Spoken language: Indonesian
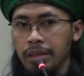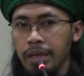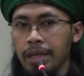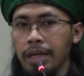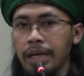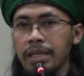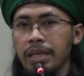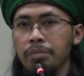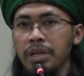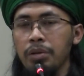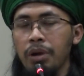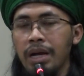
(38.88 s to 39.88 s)
yang kalian
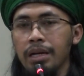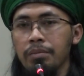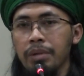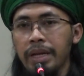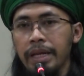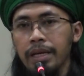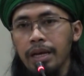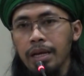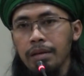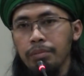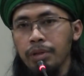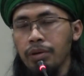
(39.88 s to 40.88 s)
mendoakan
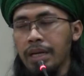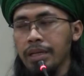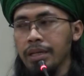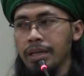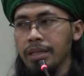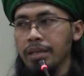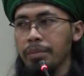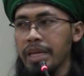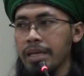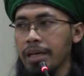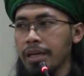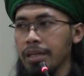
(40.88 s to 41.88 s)
mereka mendoakan
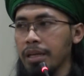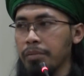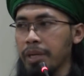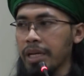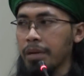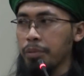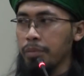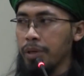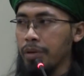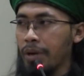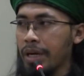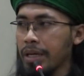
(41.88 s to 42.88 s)
kebaikan dan mereka pun
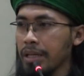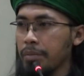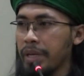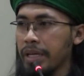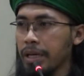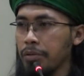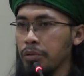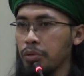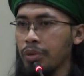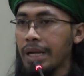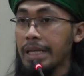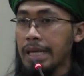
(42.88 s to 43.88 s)
mendoakan kebaikan
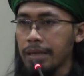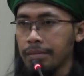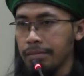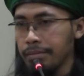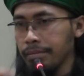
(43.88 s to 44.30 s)
untuk kalian